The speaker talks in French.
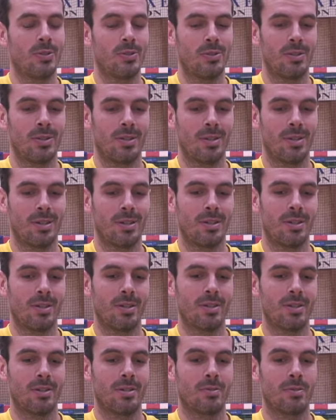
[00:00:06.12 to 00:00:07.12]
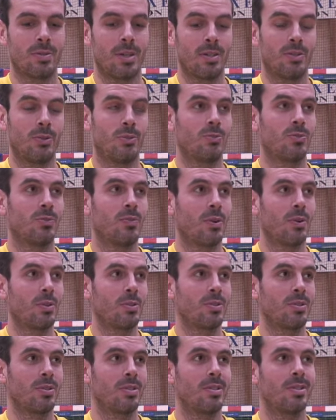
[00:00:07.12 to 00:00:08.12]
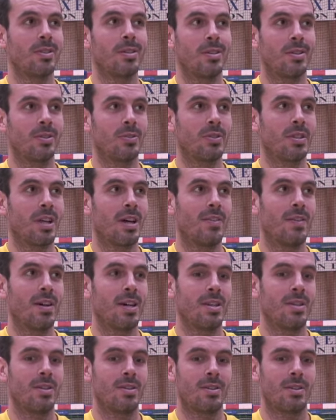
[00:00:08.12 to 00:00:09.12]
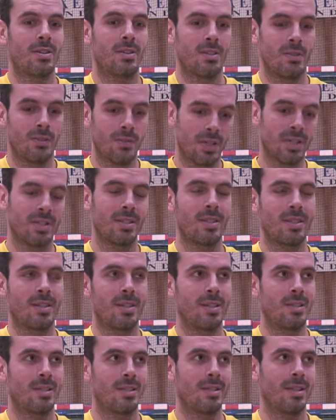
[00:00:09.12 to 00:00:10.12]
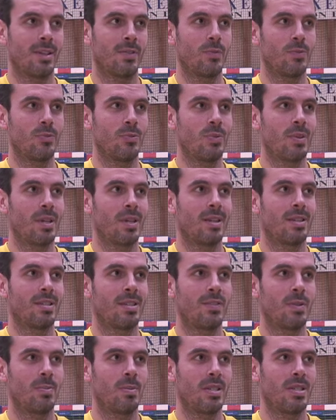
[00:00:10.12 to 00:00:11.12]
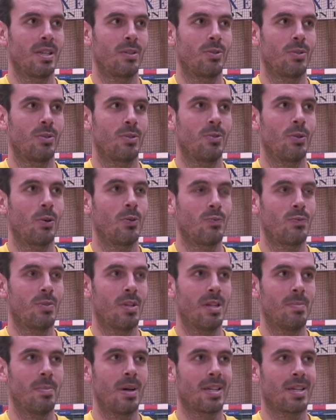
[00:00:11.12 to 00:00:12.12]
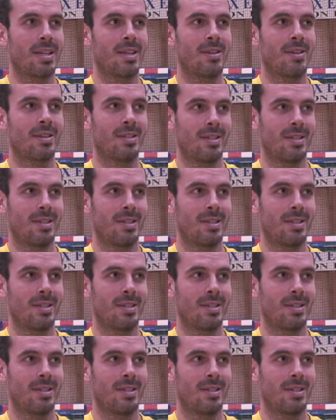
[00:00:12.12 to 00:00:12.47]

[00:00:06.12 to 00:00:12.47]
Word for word: euh, de, de souffrance, de, travail, euh, enfin c'est revenu et ça fait plaisir de, refouler les parquets.